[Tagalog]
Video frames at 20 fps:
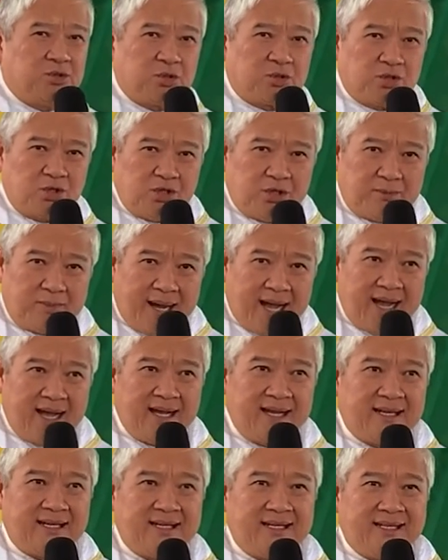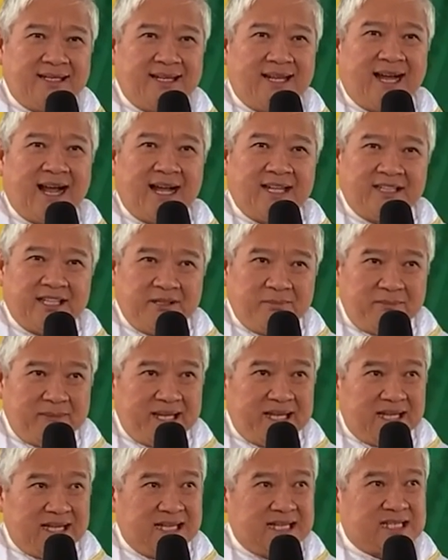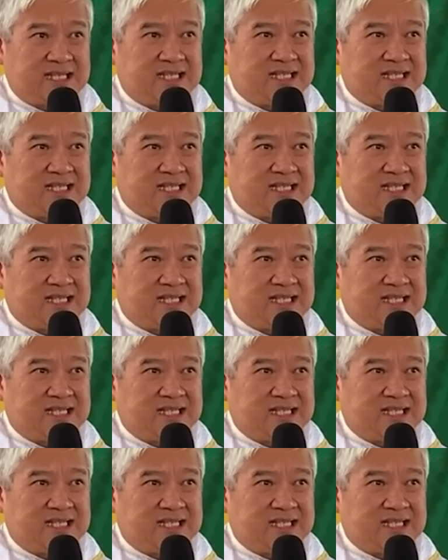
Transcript: totoo ba ng ating bihis?